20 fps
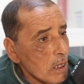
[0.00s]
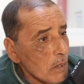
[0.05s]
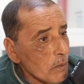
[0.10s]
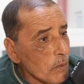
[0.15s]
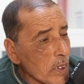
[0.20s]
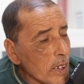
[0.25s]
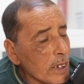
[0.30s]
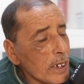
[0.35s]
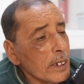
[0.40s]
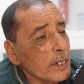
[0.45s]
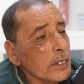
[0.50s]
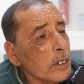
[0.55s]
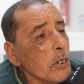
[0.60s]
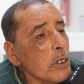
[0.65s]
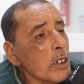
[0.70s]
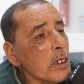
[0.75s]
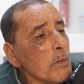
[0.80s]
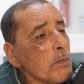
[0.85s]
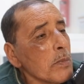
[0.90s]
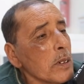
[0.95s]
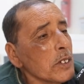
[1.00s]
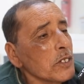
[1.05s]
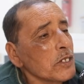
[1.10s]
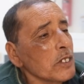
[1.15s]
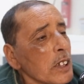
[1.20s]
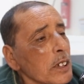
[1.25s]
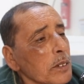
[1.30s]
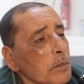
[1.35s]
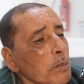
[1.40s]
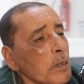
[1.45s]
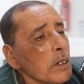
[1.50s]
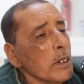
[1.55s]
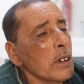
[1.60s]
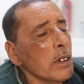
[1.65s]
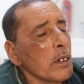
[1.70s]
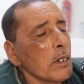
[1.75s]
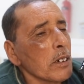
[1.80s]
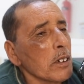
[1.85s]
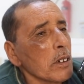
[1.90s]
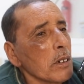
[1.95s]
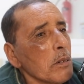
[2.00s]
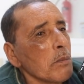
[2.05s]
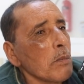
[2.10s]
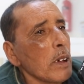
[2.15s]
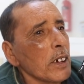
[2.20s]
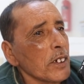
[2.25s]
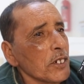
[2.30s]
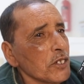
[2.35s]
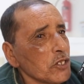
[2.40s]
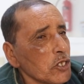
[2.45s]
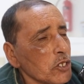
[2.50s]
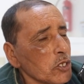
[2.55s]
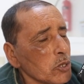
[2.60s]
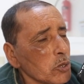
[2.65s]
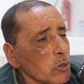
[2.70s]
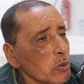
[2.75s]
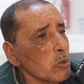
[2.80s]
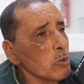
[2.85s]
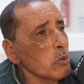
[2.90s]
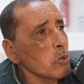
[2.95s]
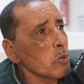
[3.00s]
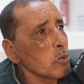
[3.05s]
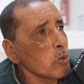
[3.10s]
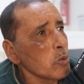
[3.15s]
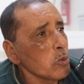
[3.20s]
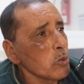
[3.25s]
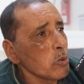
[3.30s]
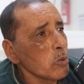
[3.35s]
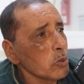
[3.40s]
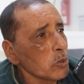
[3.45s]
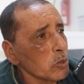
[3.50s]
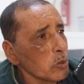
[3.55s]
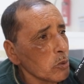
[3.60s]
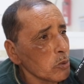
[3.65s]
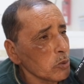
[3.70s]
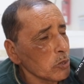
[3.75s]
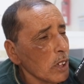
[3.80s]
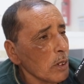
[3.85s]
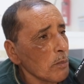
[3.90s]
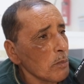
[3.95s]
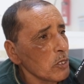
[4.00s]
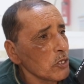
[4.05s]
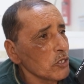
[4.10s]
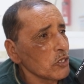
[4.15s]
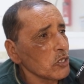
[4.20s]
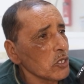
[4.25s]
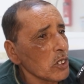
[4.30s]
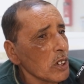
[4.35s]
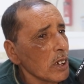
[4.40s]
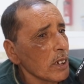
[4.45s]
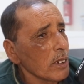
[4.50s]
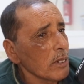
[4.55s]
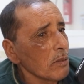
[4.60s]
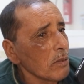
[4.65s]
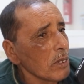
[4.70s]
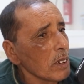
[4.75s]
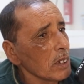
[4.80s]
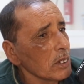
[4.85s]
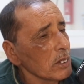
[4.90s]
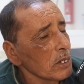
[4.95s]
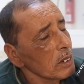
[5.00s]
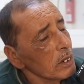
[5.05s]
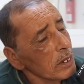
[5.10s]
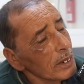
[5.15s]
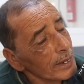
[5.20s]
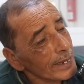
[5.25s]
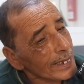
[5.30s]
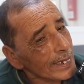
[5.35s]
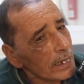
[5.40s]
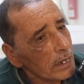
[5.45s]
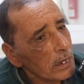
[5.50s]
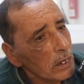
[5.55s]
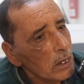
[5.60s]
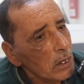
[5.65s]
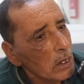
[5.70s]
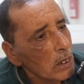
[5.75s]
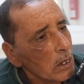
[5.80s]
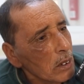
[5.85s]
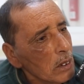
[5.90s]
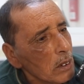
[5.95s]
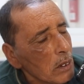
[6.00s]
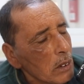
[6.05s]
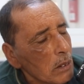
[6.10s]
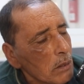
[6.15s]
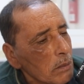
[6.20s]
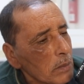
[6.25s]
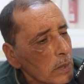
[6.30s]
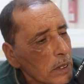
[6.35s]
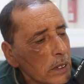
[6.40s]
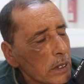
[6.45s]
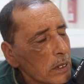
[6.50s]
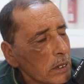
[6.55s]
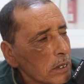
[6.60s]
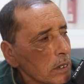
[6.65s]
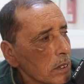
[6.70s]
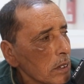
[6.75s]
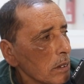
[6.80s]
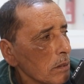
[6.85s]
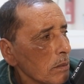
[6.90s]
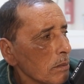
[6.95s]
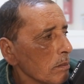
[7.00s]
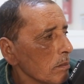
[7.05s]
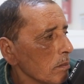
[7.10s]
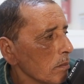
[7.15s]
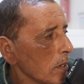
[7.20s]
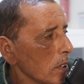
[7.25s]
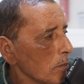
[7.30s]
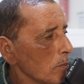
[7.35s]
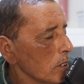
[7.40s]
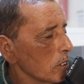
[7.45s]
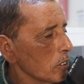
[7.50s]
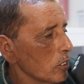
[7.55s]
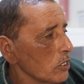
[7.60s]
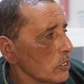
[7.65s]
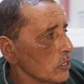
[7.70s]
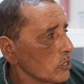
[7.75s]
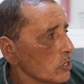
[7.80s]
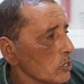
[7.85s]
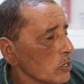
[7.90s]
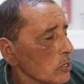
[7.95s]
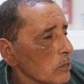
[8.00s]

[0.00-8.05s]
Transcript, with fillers: فكر تو هي ما زالت ما ما عرستش وتعمل الصغار واحد ما عملتش ما